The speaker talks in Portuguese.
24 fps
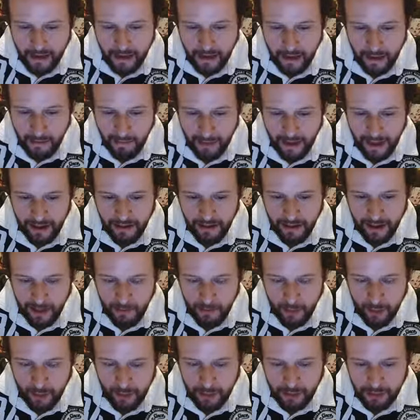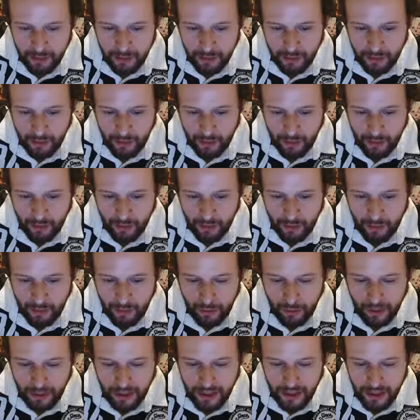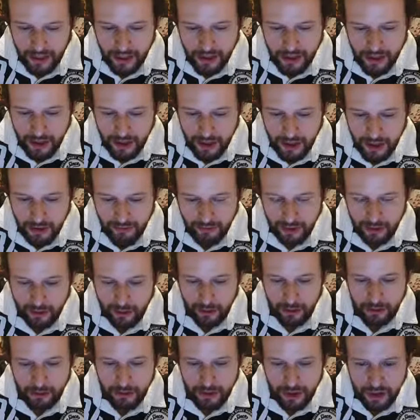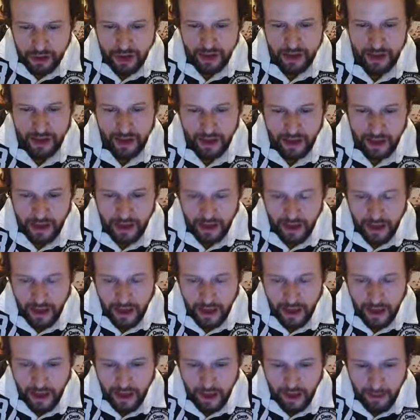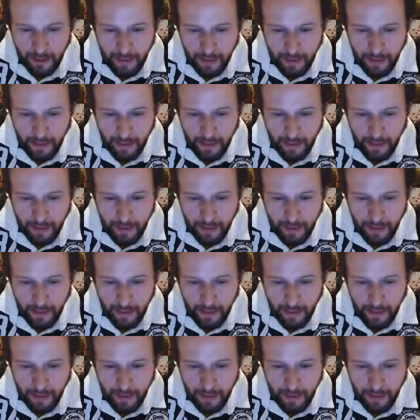Também temos outra iniciativa todo dia, é a